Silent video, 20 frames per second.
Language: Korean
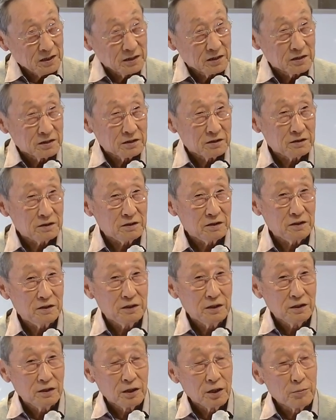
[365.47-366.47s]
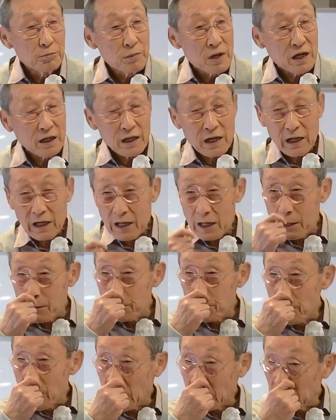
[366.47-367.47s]
그 엄마가 암
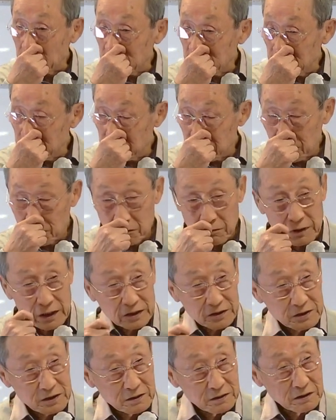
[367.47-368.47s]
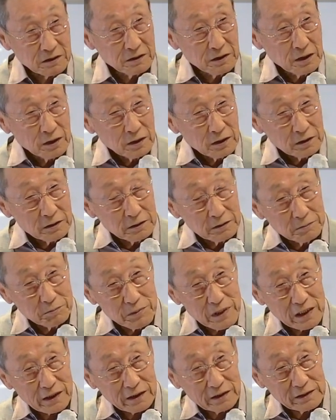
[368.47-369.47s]
말기로 와서 그
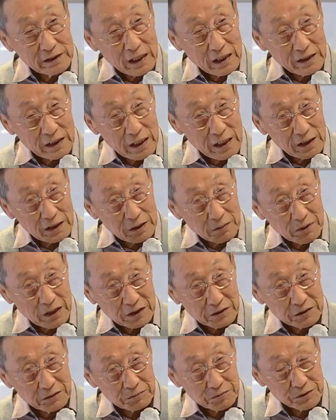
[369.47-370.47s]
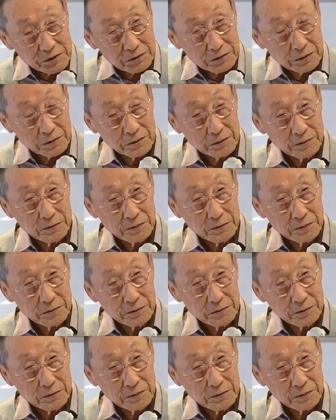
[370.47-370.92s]
엄마가 딸이 하나밖에 없어요.